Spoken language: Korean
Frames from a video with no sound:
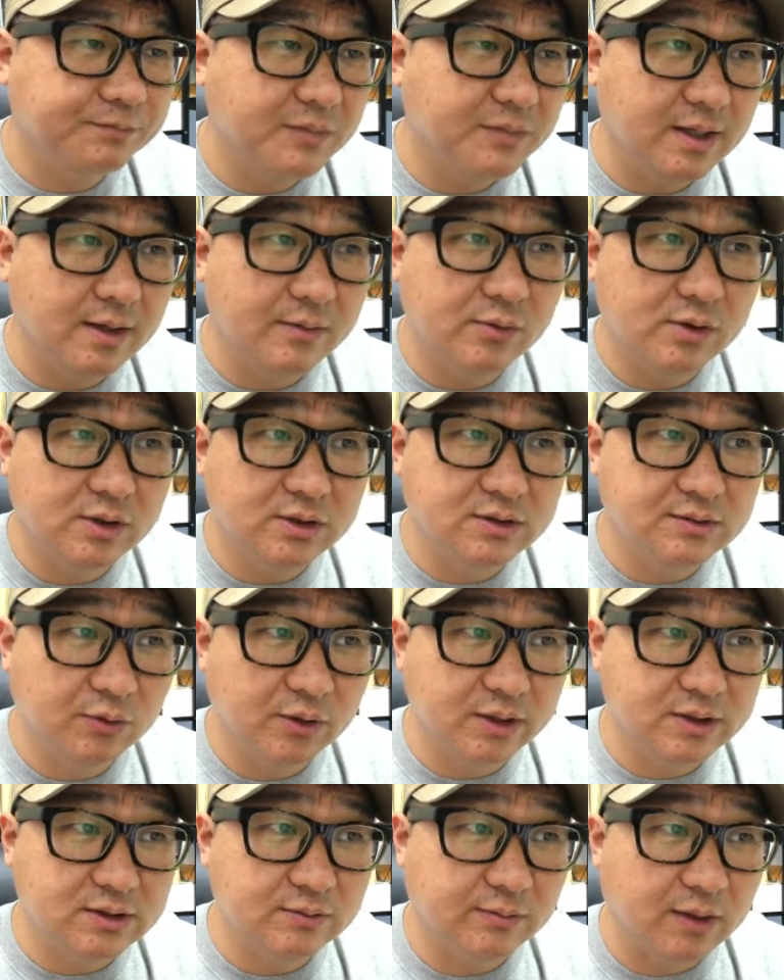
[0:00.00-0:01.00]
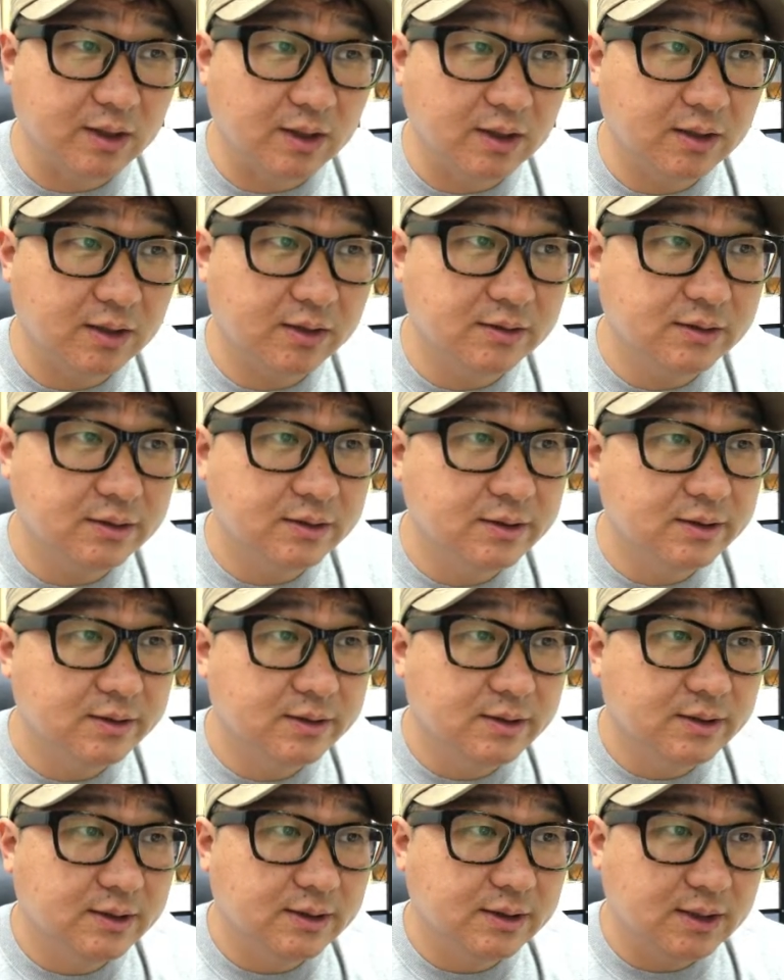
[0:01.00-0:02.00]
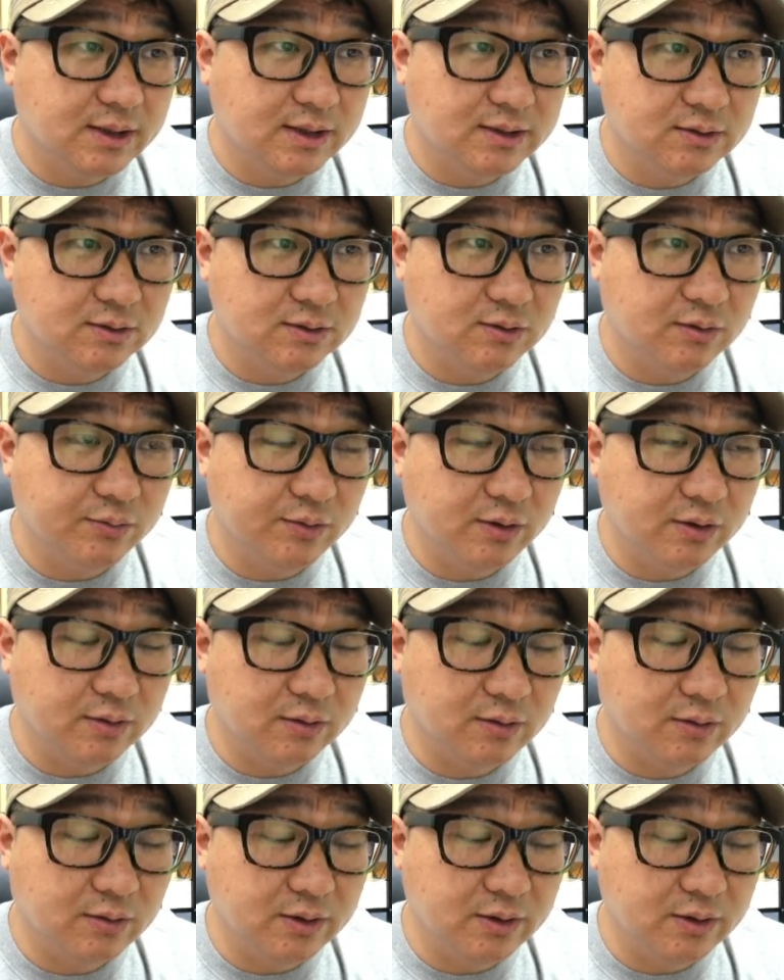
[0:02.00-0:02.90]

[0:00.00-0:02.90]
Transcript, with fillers: 예문에서 보겠지만 다시 이거 어,